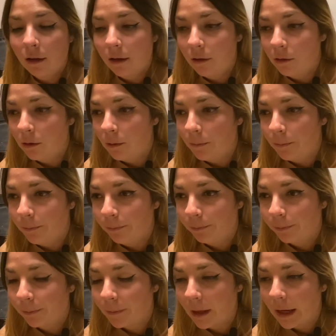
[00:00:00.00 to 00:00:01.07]
Euh,
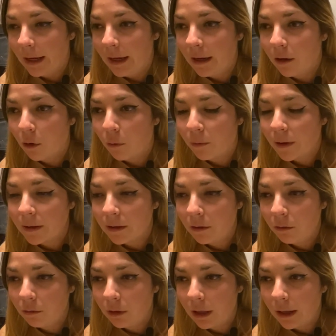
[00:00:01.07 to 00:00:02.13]
et en fait,
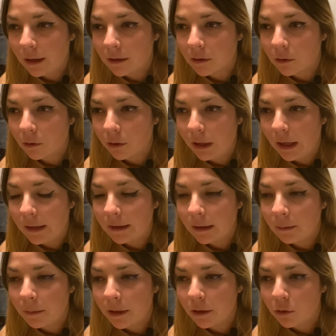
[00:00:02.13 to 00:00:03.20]
si vous voulez, l'accent, il a
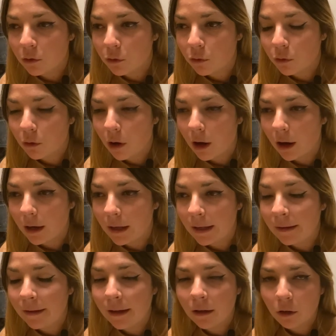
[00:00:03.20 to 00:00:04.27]
été mis sur les
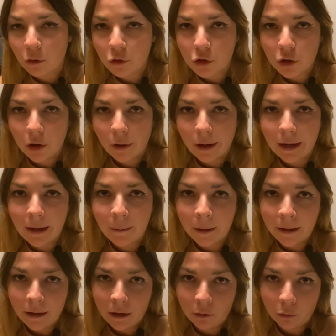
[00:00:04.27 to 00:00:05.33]
déclencheurs et la
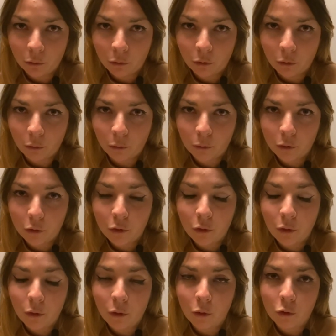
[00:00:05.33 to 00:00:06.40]
manière dont on
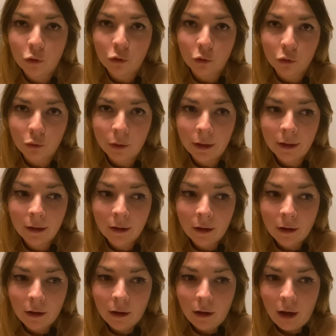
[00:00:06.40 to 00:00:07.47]
peut aujourd'hui
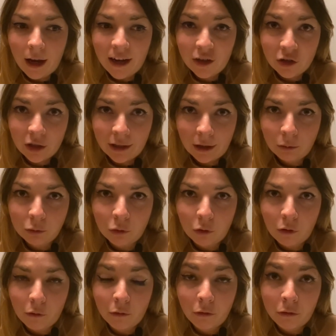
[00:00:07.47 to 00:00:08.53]
agir
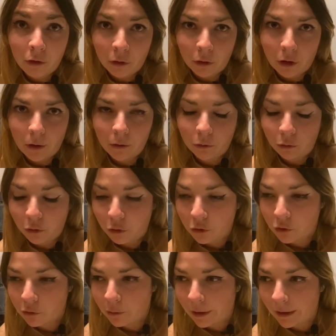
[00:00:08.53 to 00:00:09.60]
pour vendre. Donc que
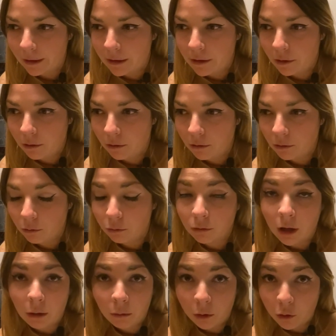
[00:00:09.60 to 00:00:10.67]
ce soit un client,
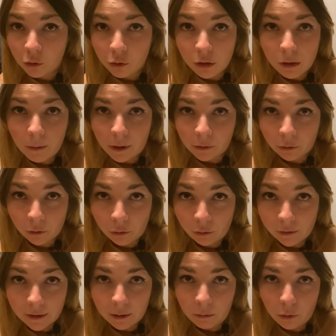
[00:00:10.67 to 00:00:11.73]
un produit, parce que
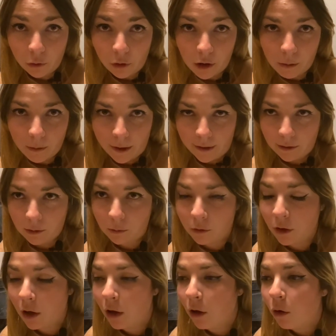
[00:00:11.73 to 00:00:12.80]
vous êtes blogueur par exemple,
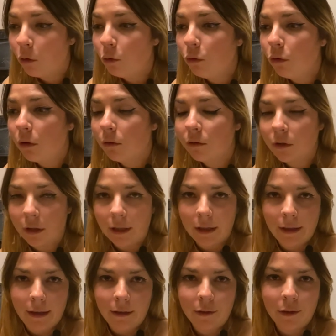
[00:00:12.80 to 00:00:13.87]
ou que vous soyez
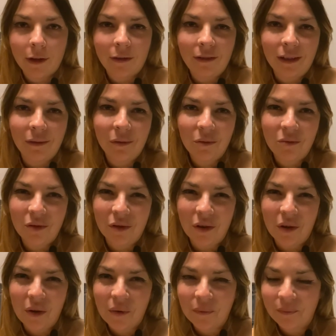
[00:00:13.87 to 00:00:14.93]
rédacteur évidemment pour,
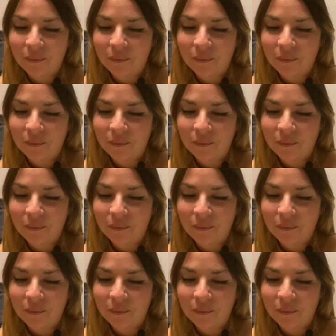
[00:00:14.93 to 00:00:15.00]
euh,